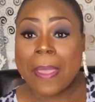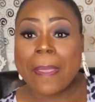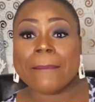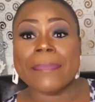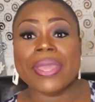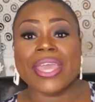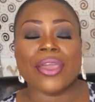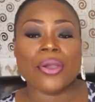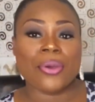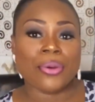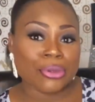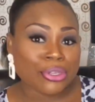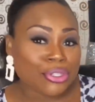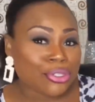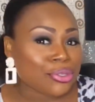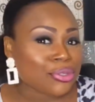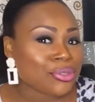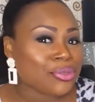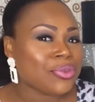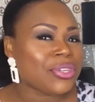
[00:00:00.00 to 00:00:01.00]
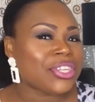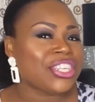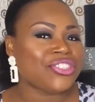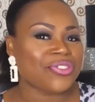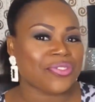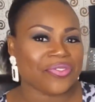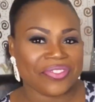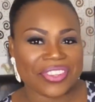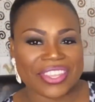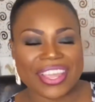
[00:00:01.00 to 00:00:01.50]
Mais aujourd'hui,
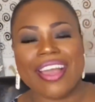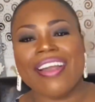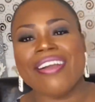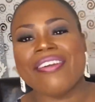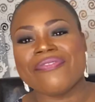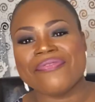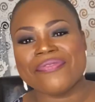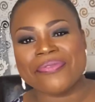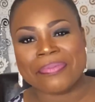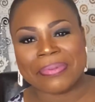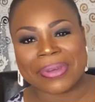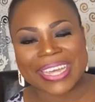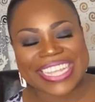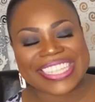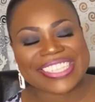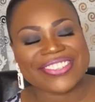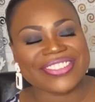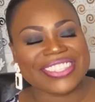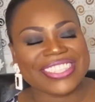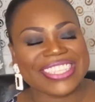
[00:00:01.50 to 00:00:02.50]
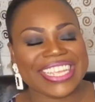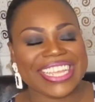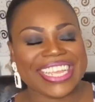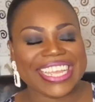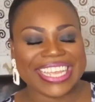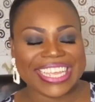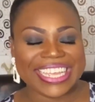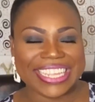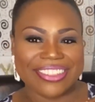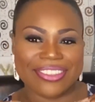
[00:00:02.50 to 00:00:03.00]
je viens vous présenter
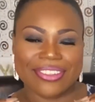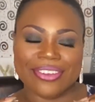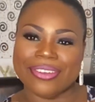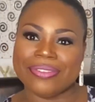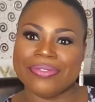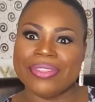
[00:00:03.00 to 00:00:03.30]
une...